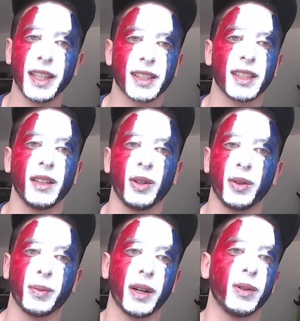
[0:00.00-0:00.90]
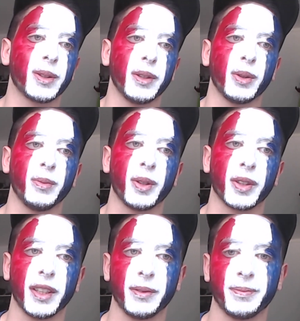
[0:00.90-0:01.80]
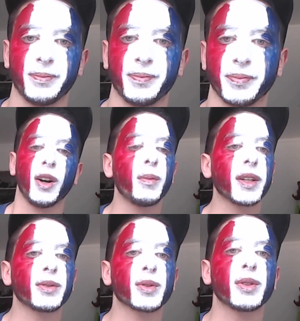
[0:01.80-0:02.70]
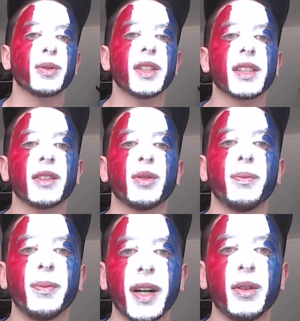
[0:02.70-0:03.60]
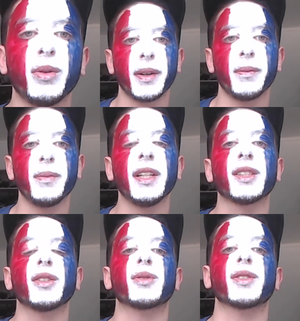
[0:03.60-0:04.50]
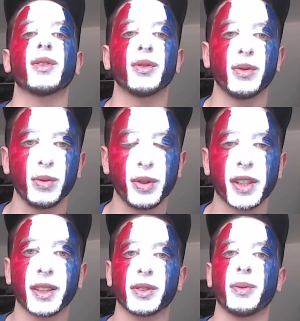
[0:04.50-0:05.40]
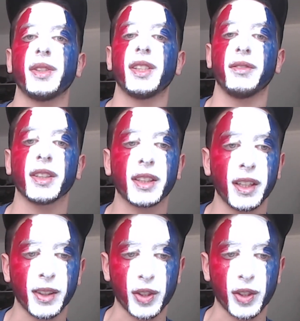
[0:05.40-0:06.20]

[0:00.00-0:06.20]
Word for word: excellent, bravo à toi manga on passe ensuite au dessin de Malo 1172 qui a comptabilisé 21